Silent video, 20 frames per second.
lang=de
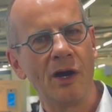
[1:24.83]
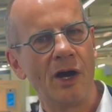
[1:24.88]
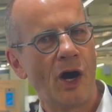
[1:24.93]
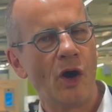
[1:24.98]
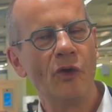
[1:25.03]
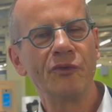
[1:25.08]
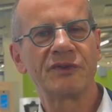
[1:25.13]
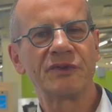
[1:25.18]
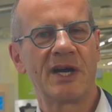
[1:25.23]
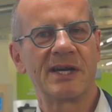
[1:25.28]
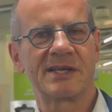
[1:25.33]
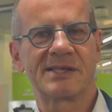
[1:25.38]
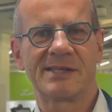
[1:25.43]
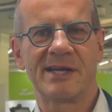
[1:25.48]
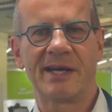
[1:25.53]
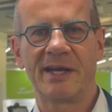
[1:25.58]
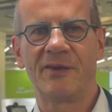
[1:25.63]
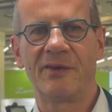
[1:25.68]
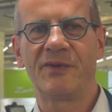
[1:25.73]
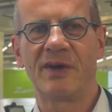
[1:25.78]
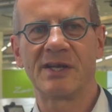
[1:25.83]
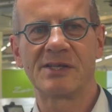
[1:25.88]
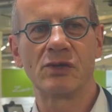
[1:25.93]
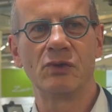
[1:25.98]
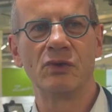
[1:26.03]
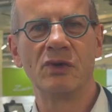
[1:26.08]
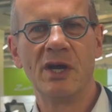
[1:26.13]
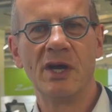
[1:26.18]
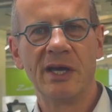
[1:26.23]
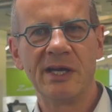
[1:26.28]

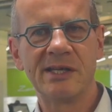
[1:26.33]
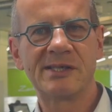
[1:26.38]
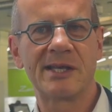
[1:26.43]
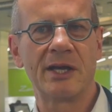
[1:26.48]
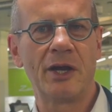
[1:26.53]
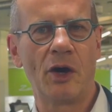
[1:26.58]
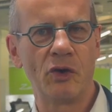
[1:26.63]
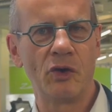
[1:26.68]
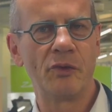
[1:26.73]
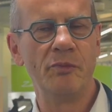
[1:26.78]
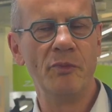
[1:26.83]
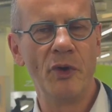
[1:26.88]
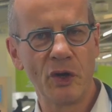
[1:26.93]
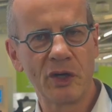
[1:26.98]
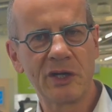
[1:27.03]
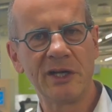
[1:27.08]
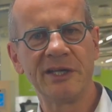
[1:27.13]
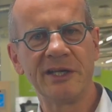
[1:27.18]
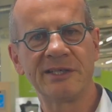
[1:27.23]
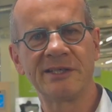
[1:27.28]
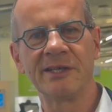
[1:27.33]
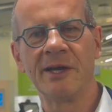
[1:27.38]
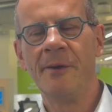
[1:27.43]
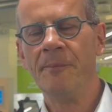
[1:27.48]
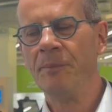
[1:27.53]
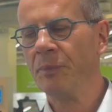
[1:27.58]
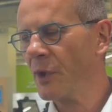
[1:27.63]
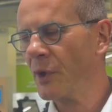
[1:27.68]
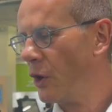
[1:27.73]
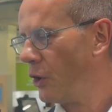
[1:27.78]
Auftragszeiterfassung ist dann auch möglich.
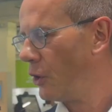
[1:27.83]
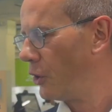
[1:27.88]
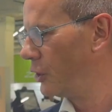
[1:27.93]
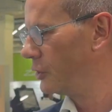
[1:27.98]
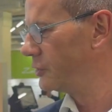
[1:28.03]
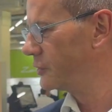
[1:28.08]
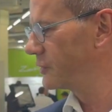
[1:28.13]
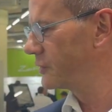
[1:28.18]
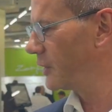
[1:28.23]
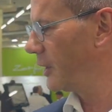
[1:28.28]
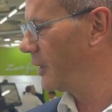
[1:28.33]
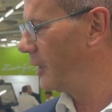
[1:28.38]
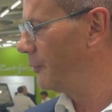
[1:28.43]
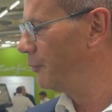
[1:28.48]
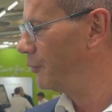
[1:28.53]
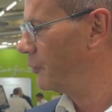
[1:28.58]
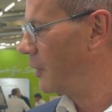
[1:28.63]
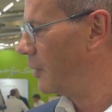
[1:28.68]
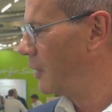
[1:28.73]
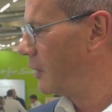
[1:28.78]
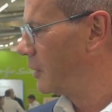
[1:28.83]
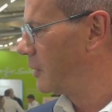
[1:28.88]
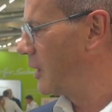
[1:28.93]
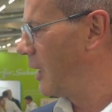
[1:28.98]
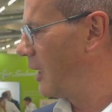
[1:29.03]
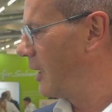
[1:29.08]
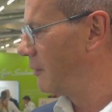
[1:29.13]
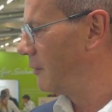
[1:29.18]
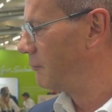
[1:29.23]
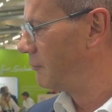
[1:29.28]
Und ähm,
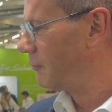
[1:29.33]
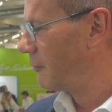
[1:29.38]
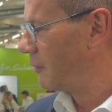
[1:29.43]
ja,